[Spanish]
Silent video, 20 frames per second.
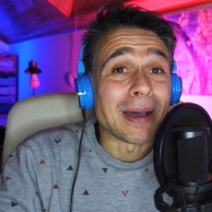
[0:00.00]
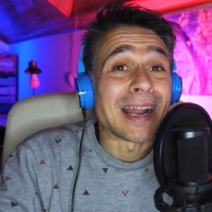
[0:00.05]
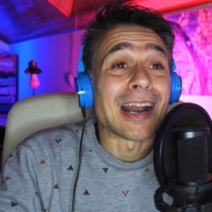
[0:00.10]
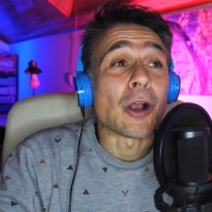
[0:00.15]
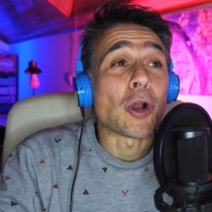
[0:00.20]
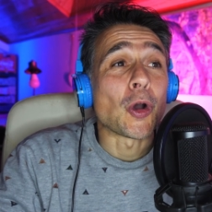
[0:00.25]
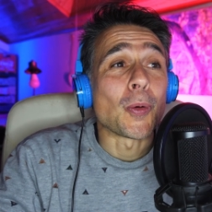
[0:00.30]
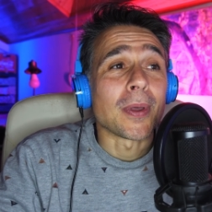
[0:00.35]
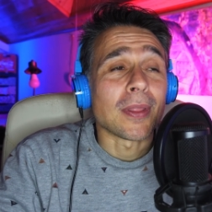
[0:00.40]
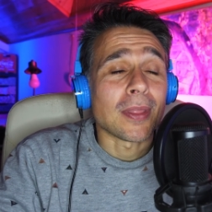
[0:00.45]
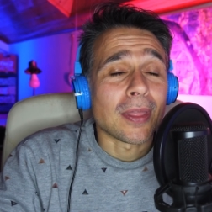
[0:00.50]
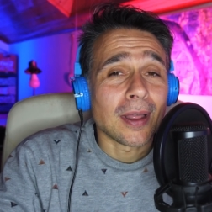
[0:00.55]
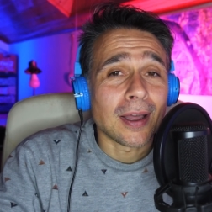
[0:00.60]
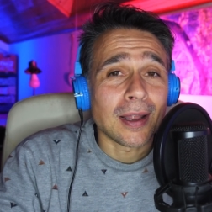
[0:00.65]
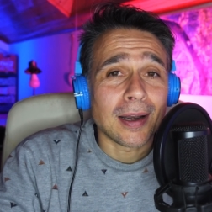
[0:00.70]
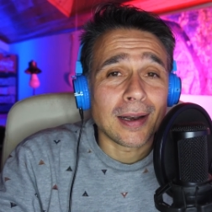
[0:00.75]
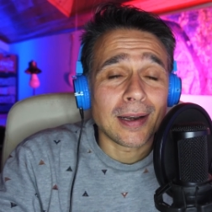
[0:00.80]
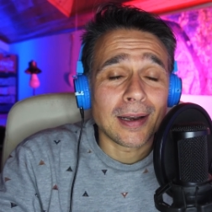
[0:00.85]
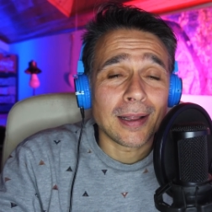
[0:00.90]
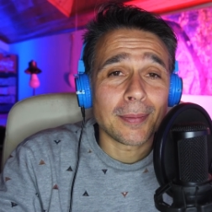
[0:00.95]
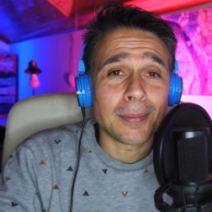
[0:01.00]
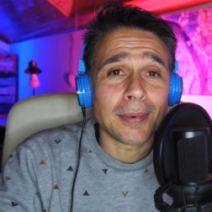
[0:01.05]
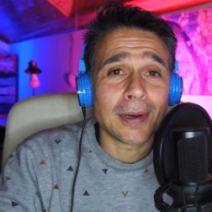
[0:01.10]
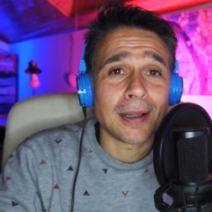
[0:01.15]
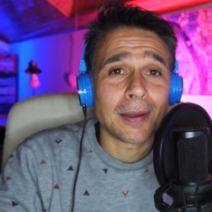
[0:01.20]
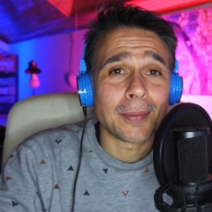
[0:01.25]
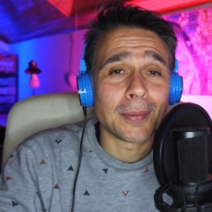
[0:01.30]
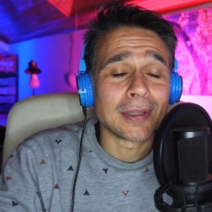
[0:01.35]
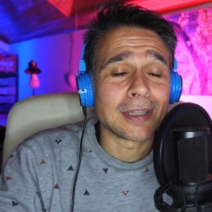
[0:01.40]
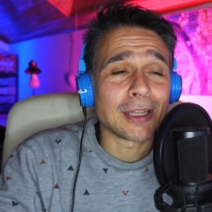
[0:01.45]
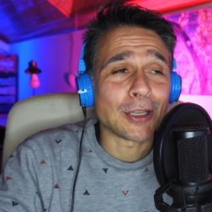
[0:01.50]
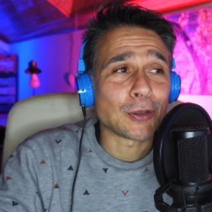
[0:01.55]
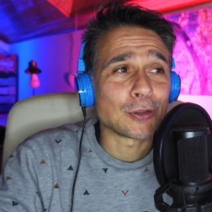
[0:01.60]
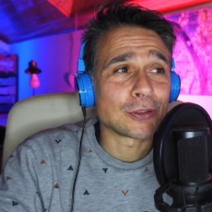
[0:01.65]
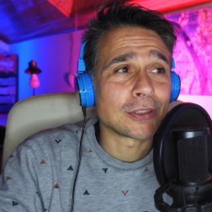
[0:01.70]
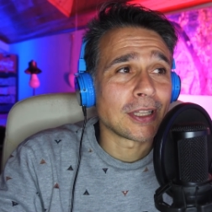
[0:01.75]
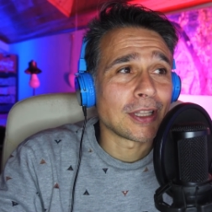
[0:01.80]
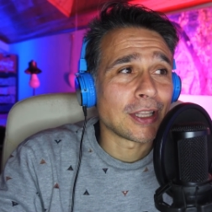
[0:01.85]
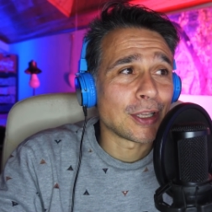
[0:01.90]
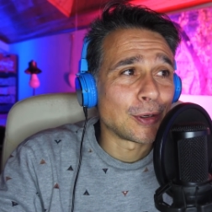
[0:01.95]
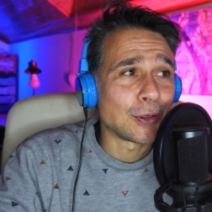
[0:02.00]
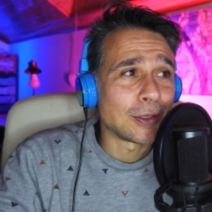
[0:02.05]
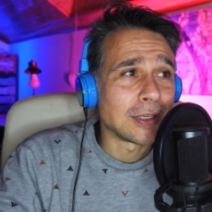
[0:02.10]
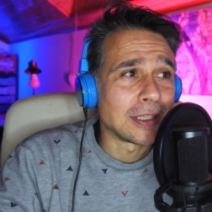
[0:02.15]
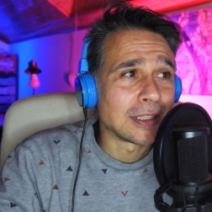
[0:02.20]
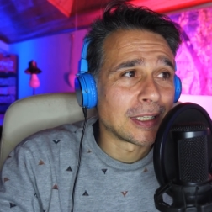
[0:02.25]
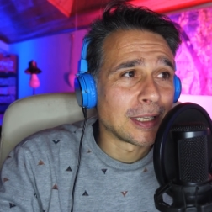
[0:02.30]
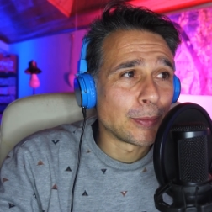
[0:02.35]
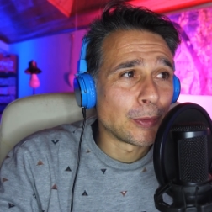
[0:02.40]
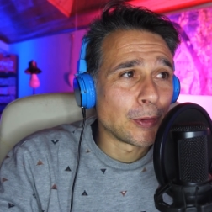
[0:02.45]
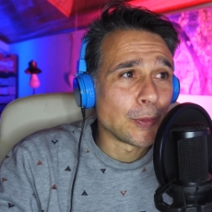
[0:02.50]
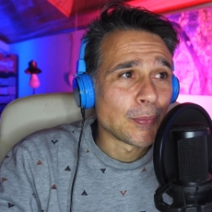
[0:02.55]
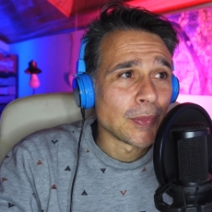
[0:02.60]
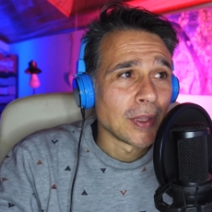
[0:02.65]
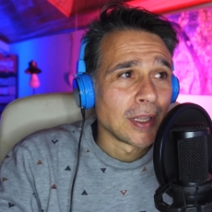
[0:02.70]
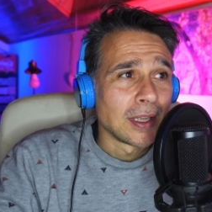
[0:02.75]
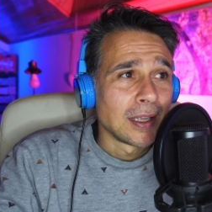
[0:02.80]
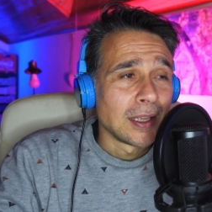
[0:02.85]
para comenzar, Ana, para meternos de lleno en el tema,